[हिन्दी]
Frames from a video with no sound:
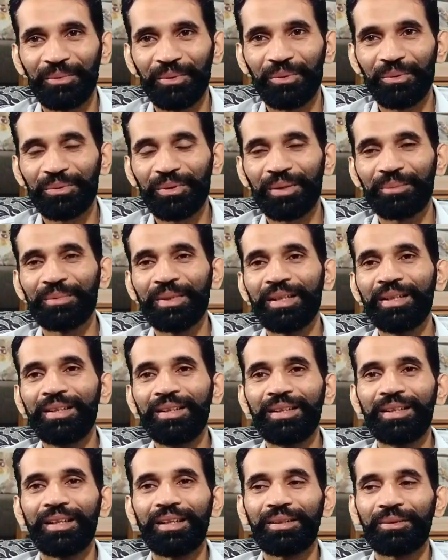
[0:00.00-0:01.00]
वो खुद
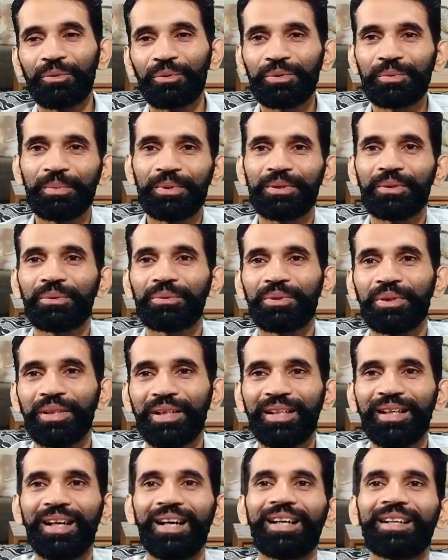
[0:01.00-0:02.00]
अब उसमें से कुछ
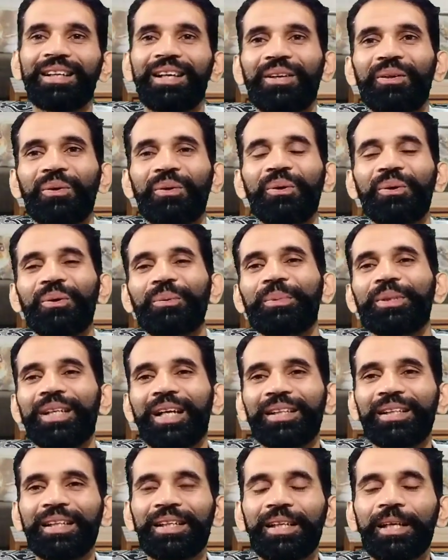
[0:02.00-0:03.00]
निकाल कर लोगों को
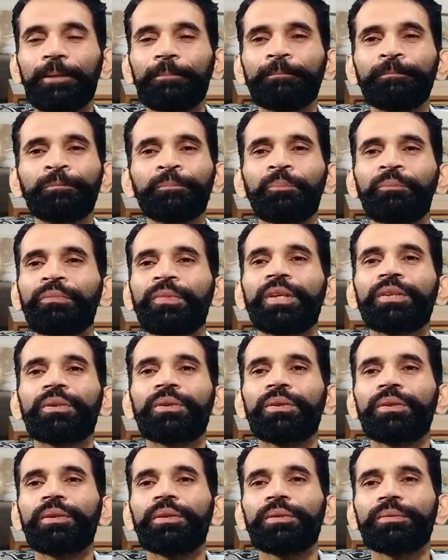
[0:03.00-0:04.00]
बता देंगे तो